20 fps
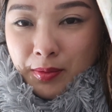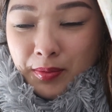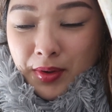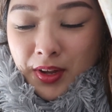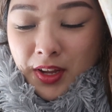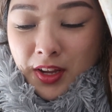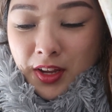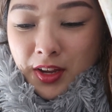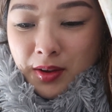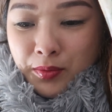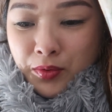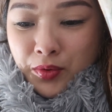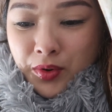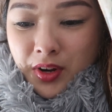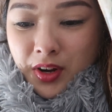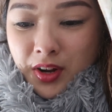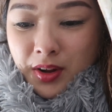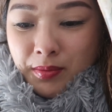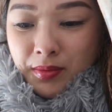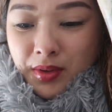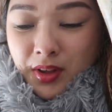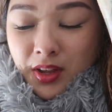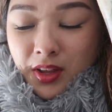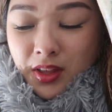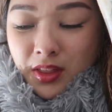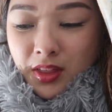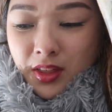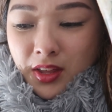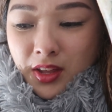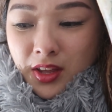Tahinga muna
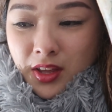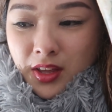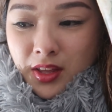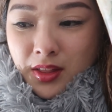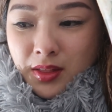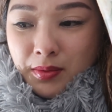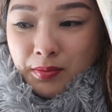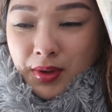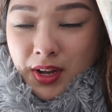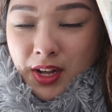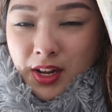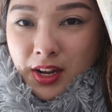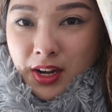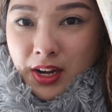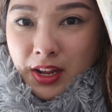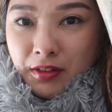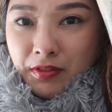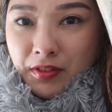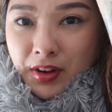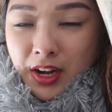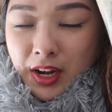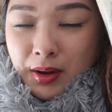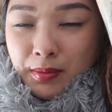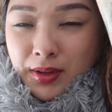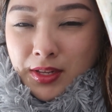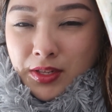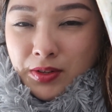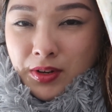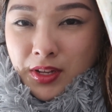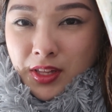kami and then bahala na if
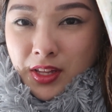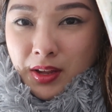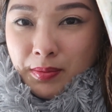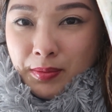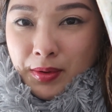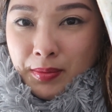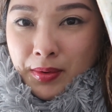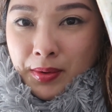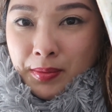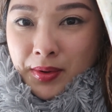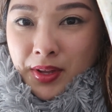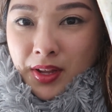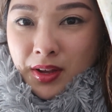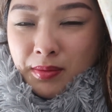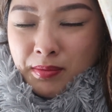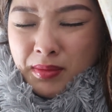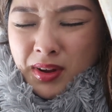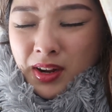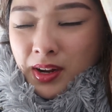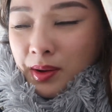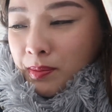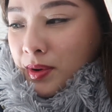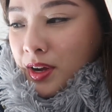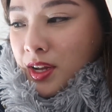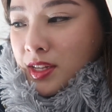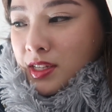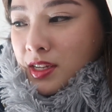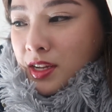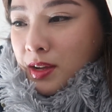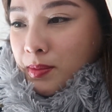lalabas ulit kami mamaya. Maaga
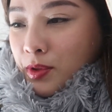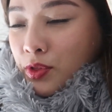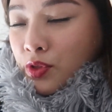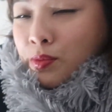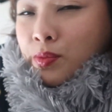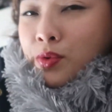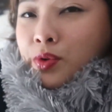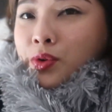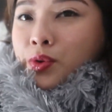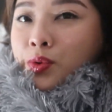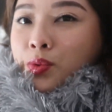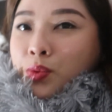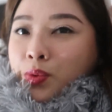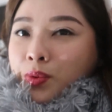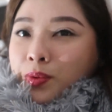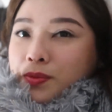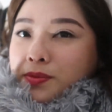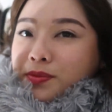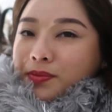pa kasi kami tomorrow.